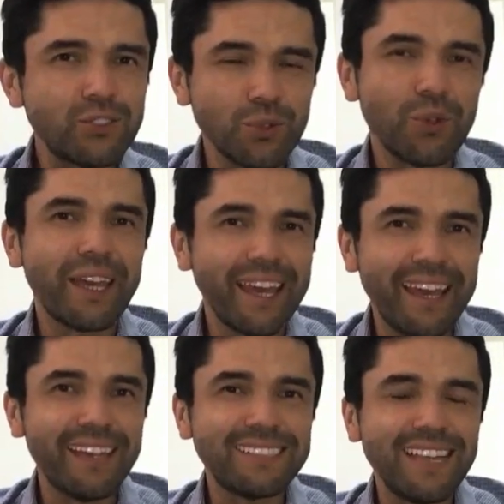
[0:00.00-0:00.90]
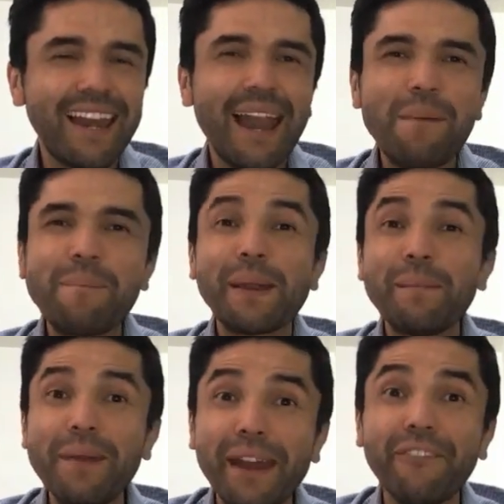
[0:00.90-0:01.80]
tú que es la
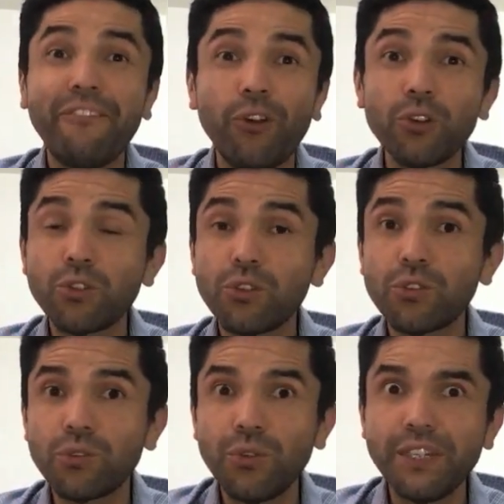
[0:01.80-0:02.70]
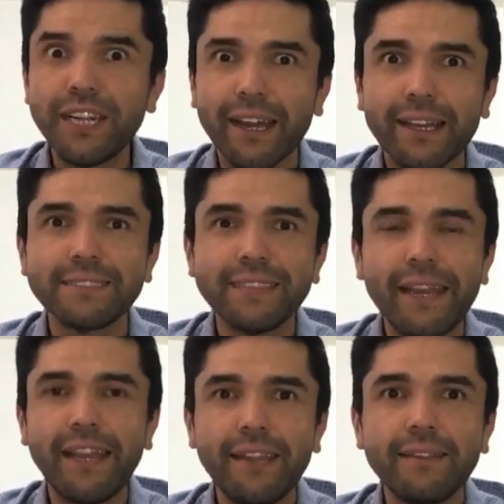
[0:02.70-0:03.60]
primer foto tuya que
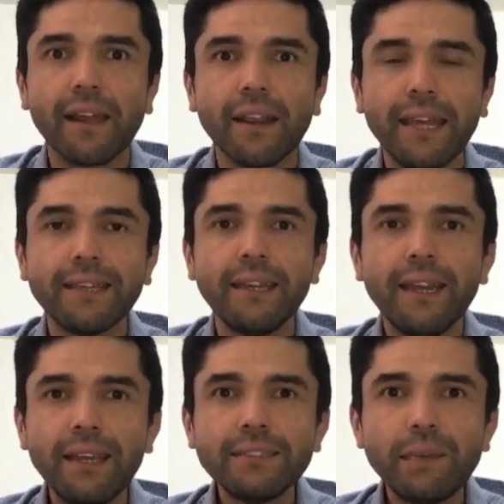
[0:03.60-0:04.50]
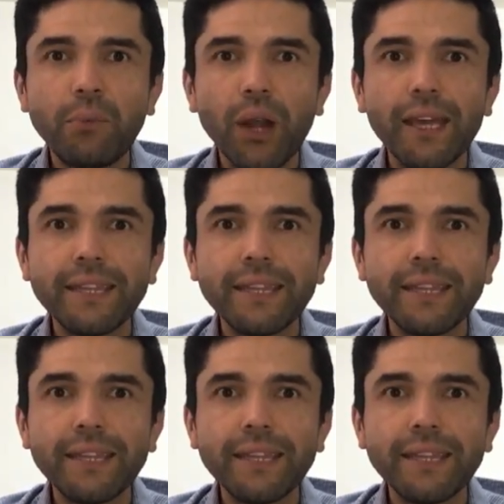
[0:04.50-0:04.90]
sale en internet si por ahí